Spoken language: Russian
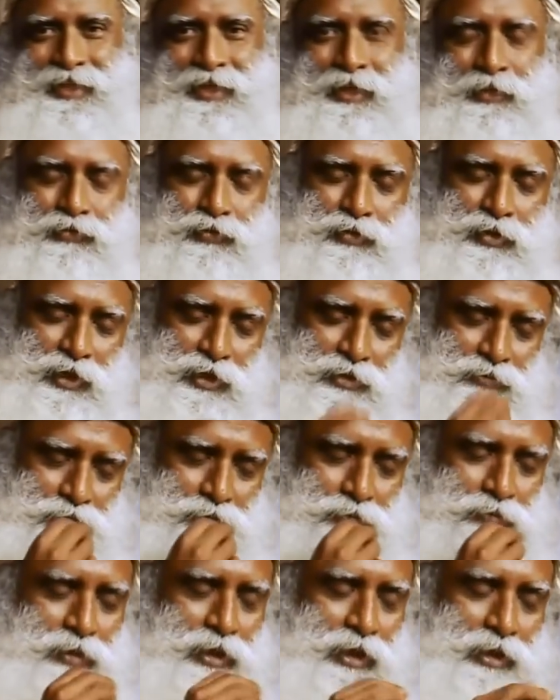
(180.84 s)
Если
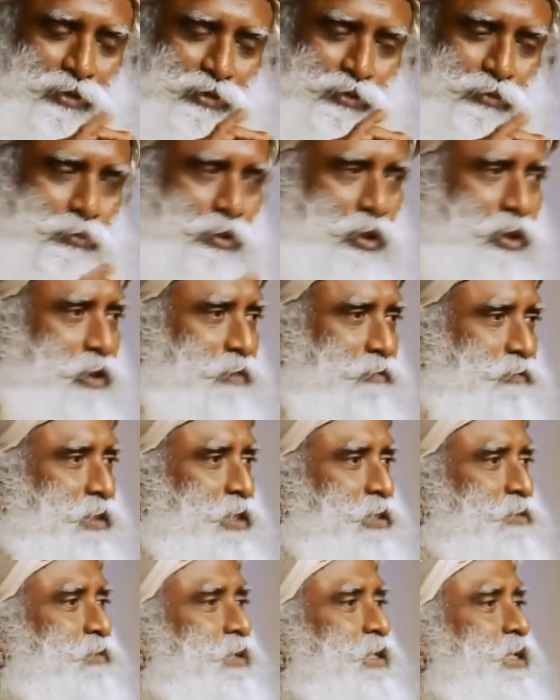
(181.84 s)
после того, как вы съели
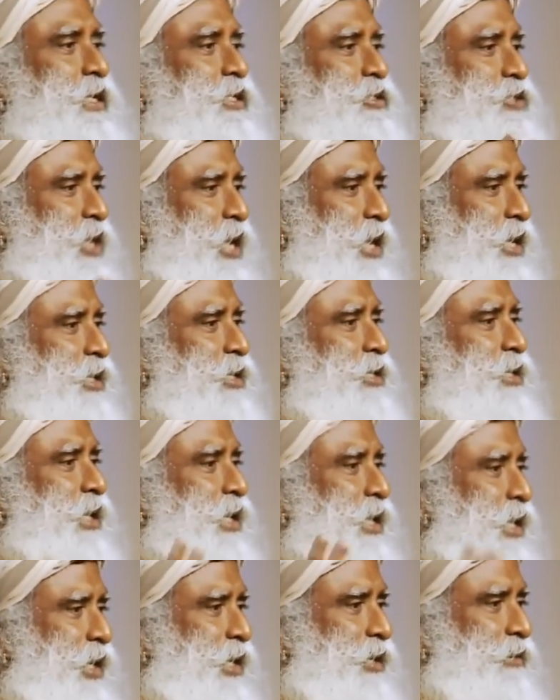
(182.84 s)
что-то, ваше тело чувствует
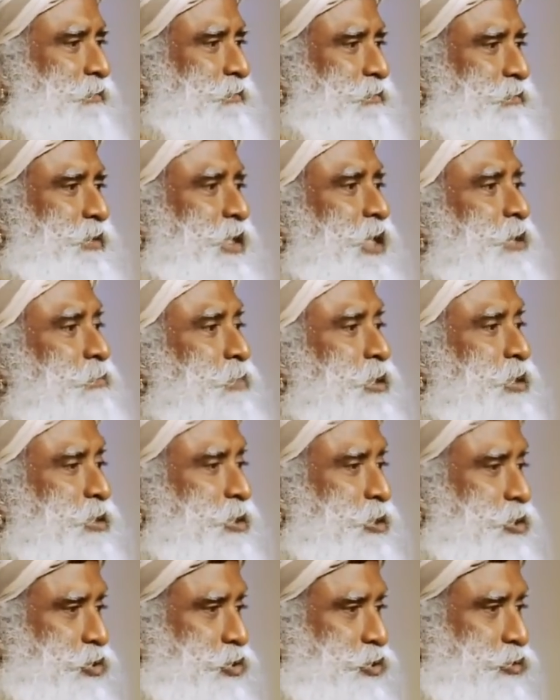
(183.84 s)
себя живым и
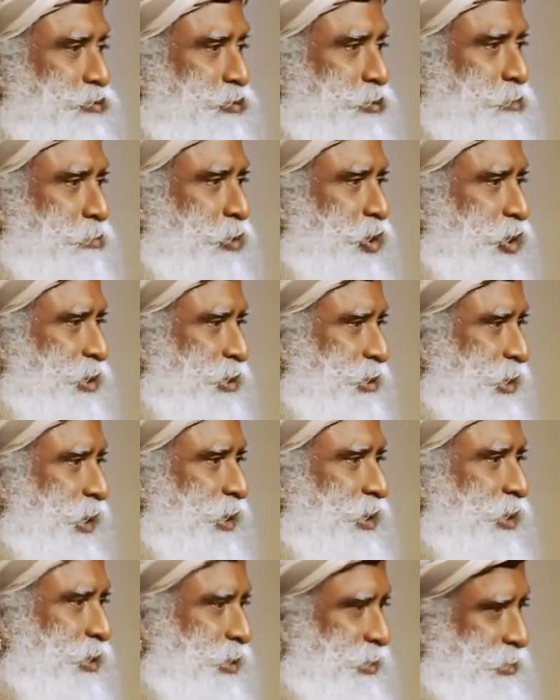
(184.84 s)
активным, это хорошая
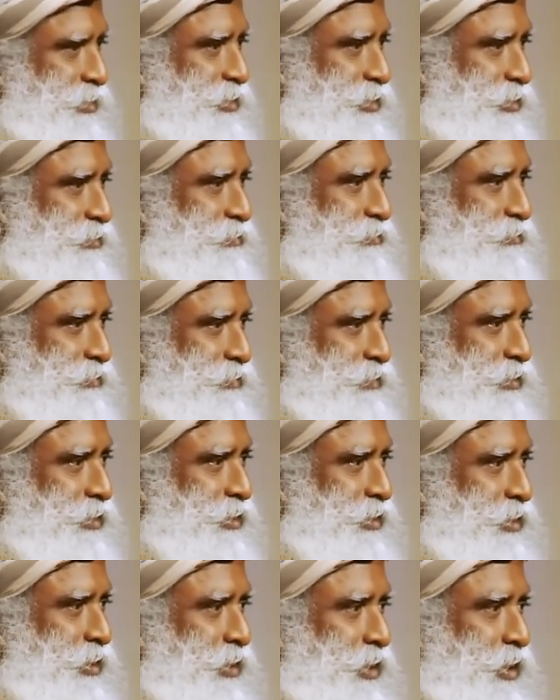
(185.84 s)
еда. Вашему
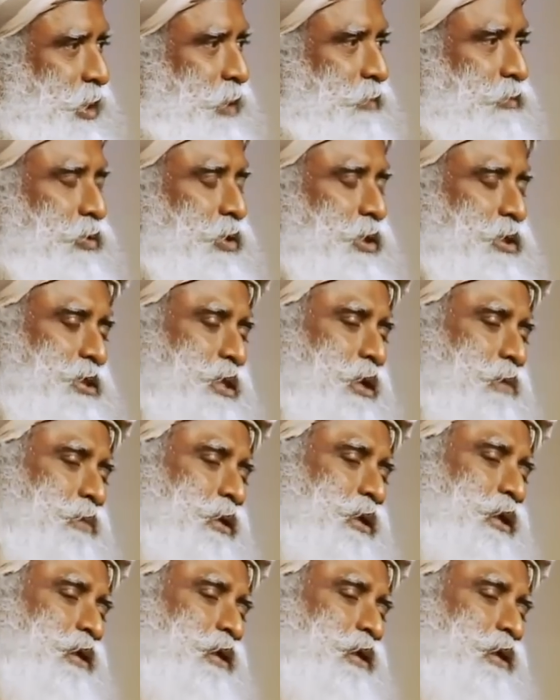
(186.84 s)
телу она нравится.